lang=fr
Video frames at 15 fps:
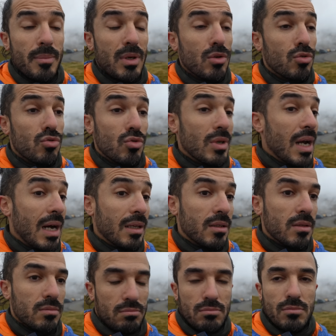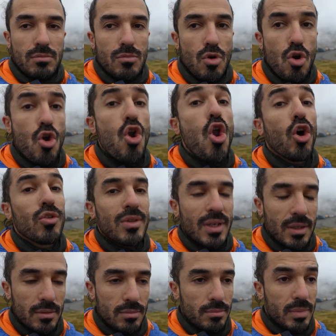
mais que tu gardes longtemps,